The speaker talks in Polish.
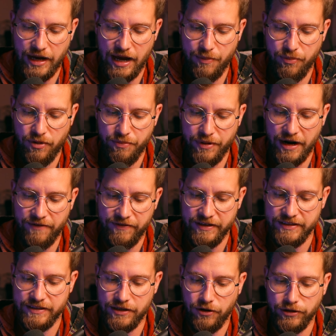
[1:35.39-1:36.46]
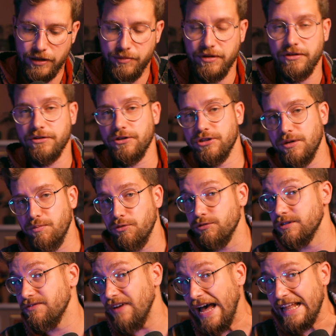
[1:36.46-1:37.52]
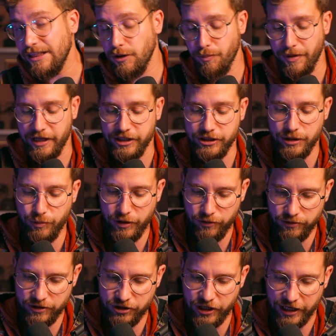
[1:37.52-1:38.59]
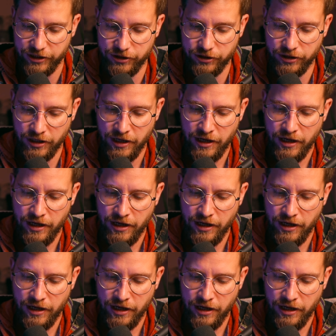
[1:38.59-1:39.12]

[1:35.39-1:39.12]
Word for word: a po prawej stronie minus 8 plus 2 to będzie minus 6.